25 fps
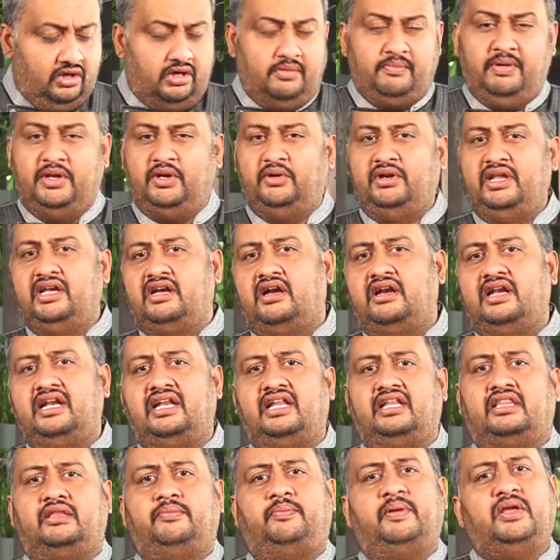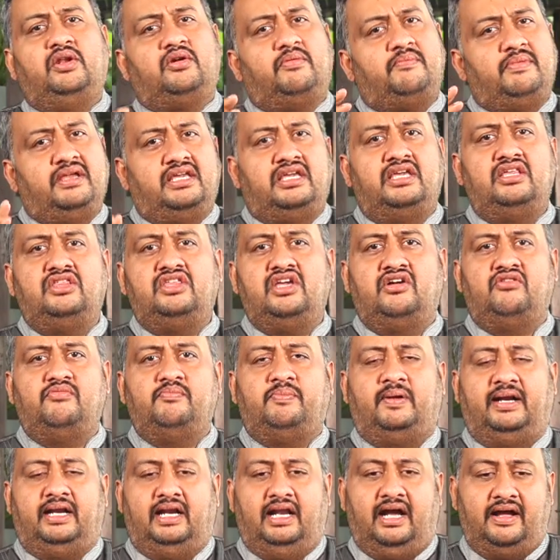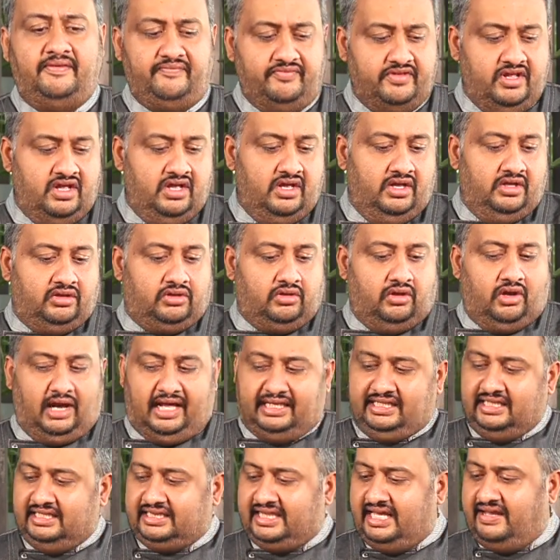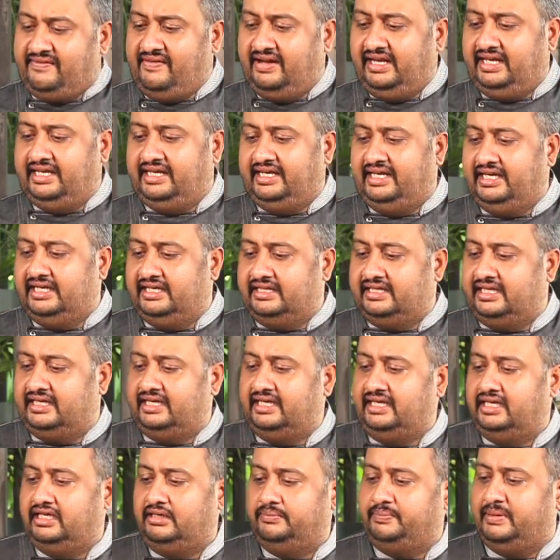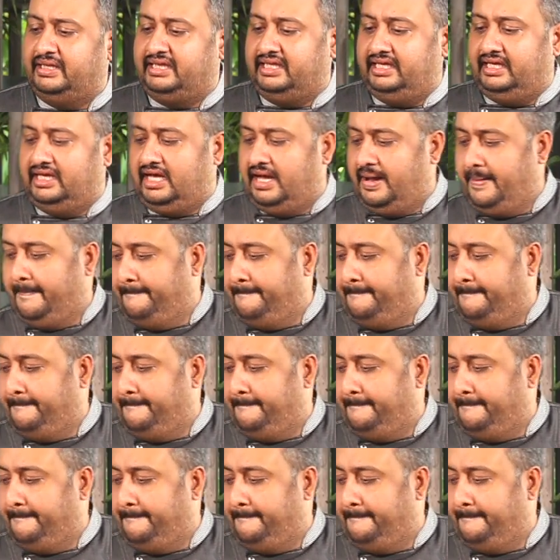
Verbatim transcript: ரொம்ப யூனிக்கான ரெசிபி ரொம்ப ஈஸியாகவும் பண்ணலாம் ஸோ அதுக்கு தேவையான இன்க்ரீடியன்ஸ் என்னென்னு பார்த்தீங்கன்னா